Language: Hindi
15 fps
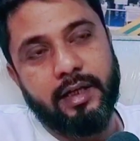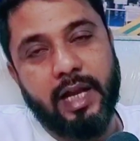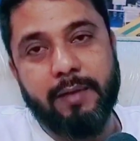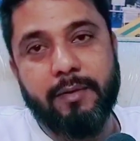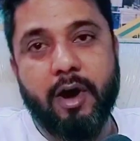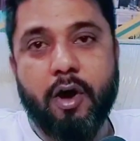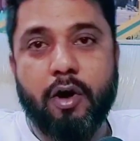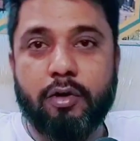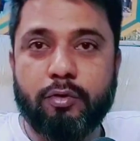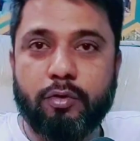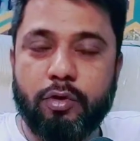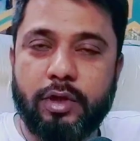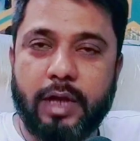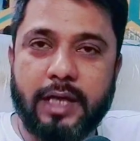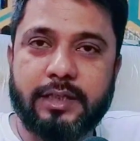अलावा और
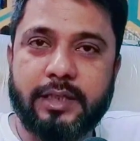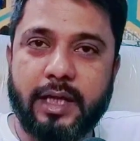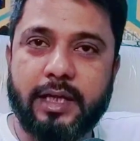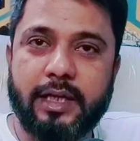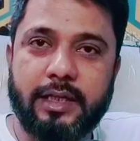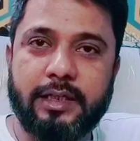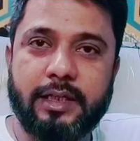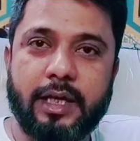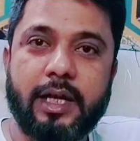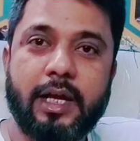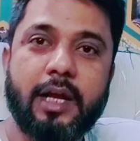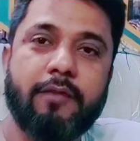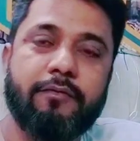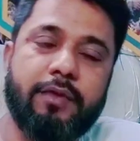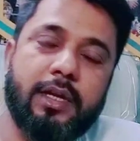कोई रास्ता नहीं है
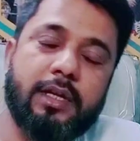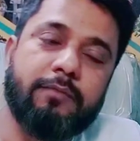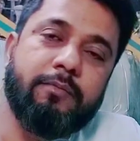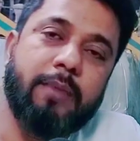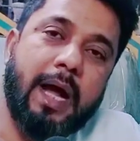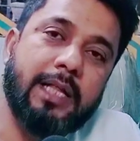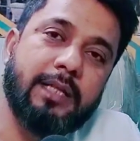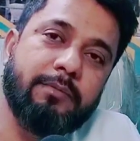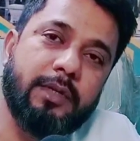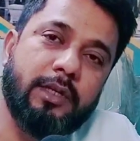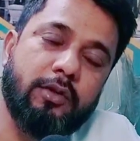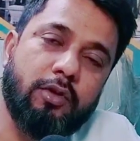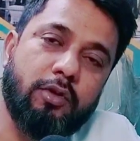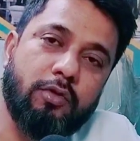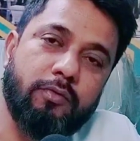फिर बाद में
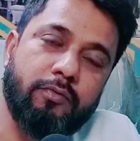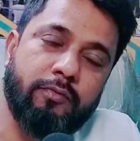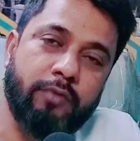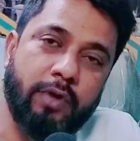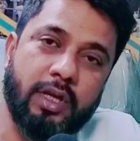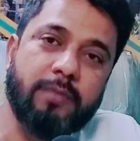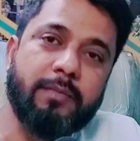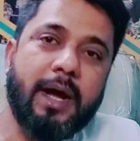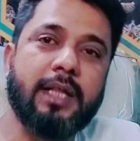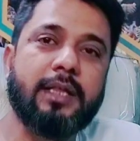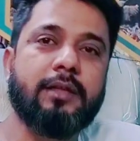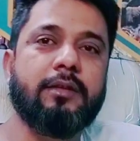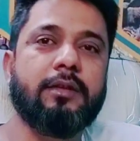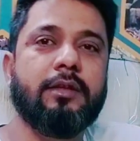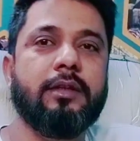ये लोग वही
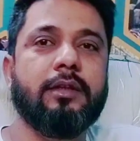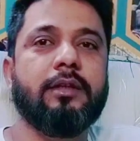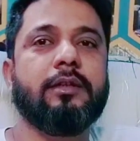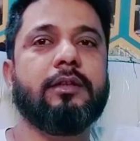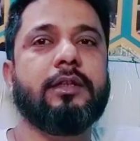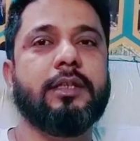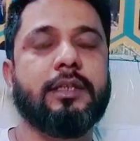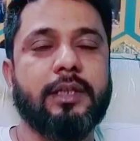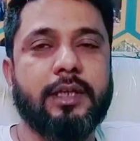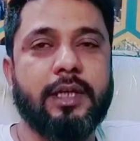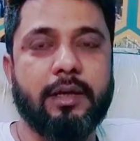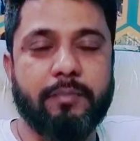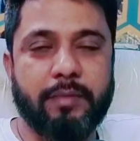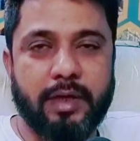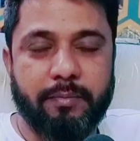बात किसी
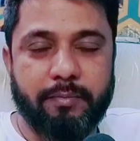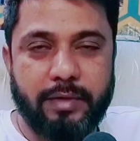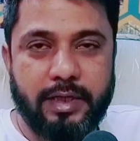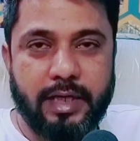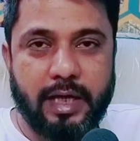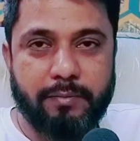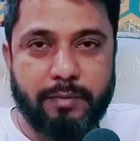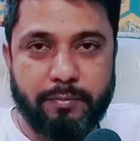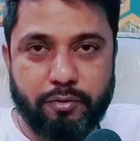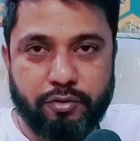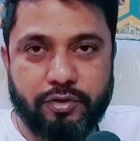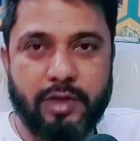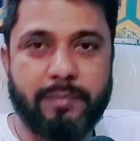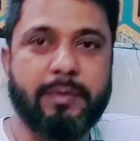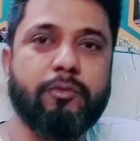के मीडिया पे
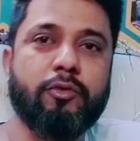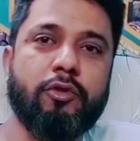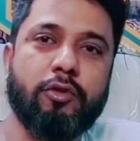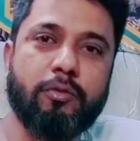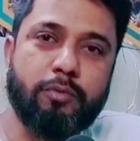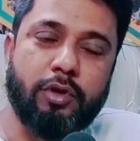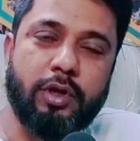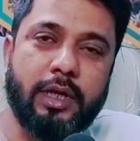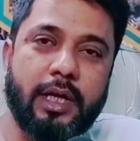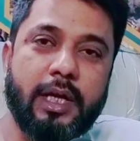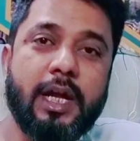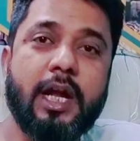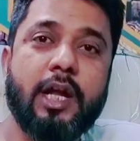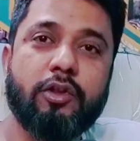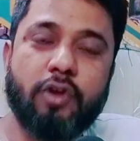पूछने पे वो लोग बोल रहे
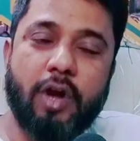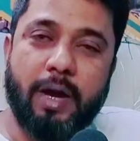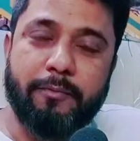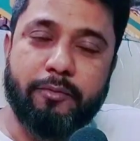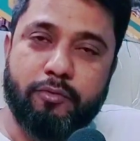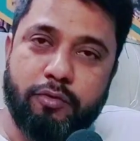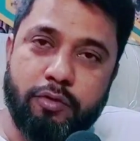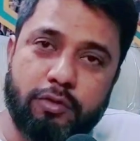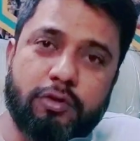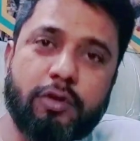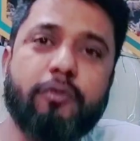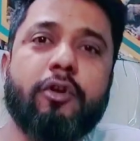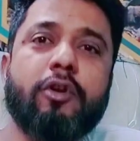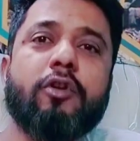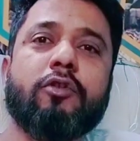हैं तो आप खुद
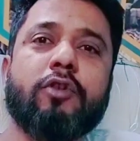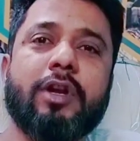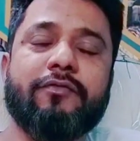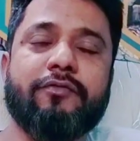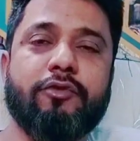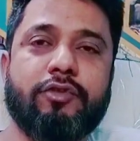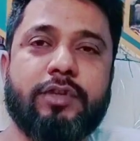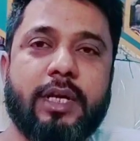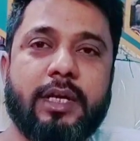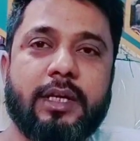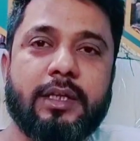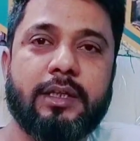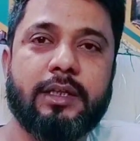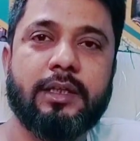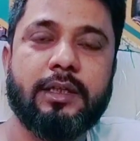तो वो लोग कंफ्यूज हैं
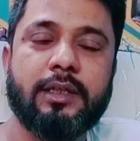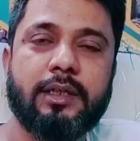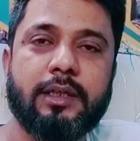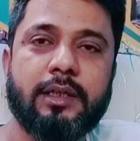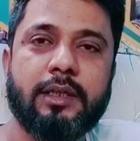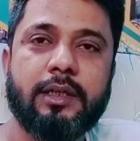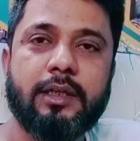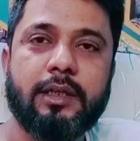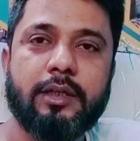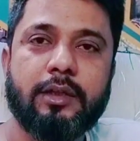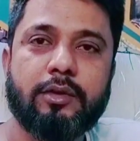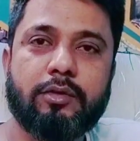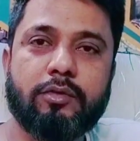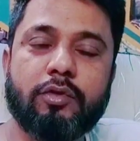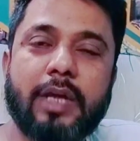
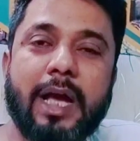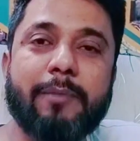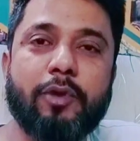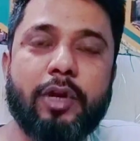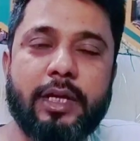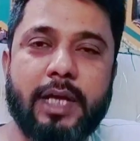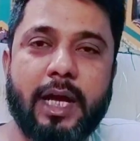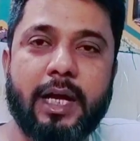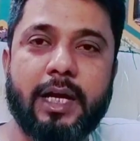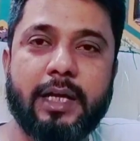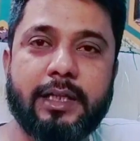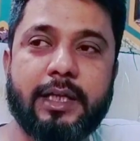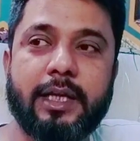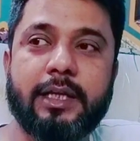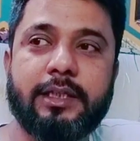तो क्या बोला
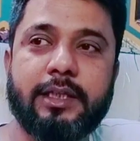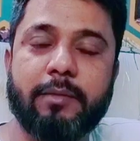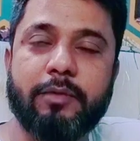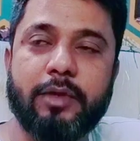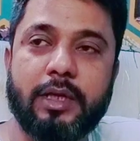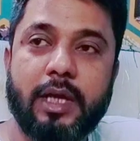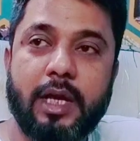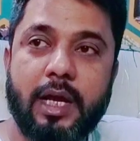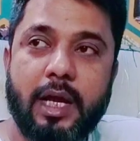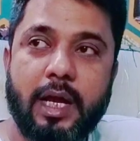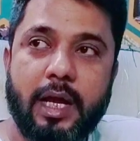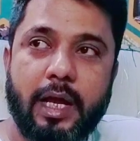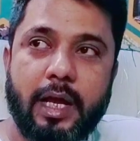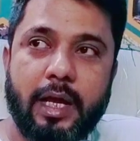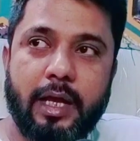जाएगा देखिए जब
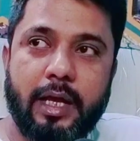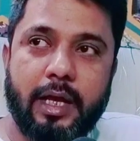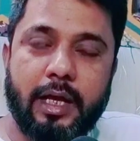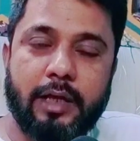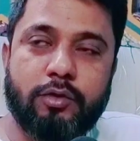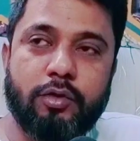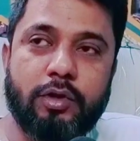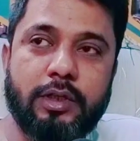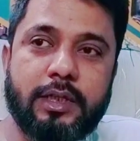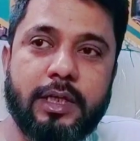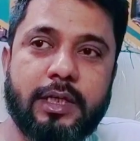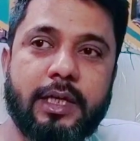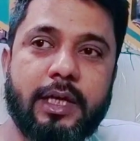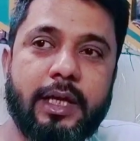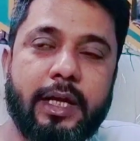एक्चुअली
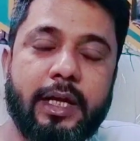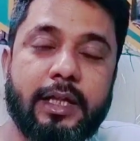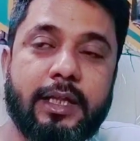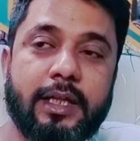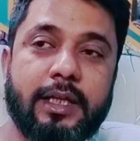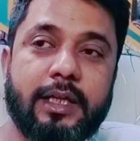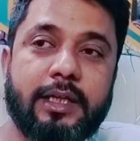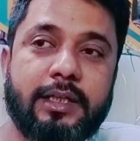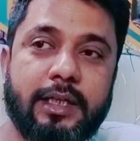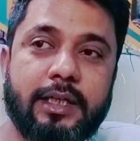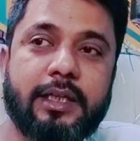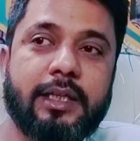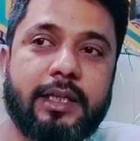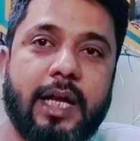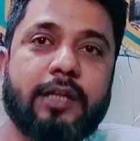देखिए
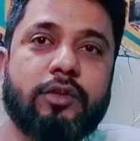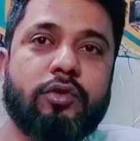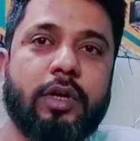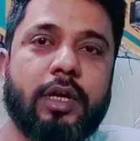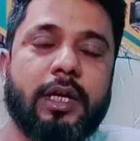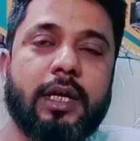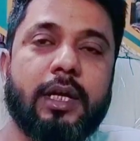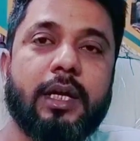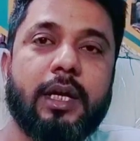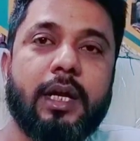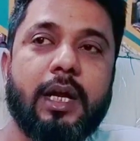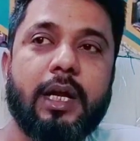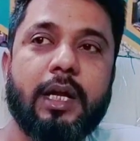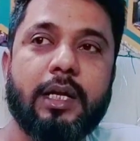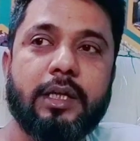ये एहतजाज जो है ना
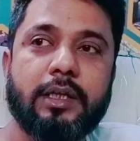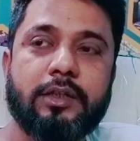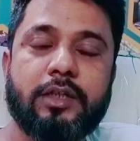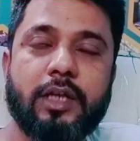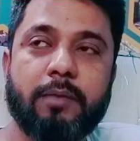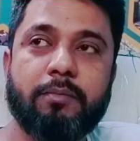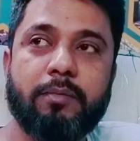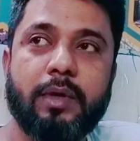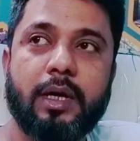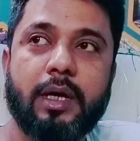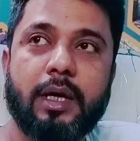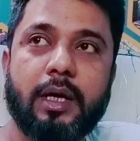जब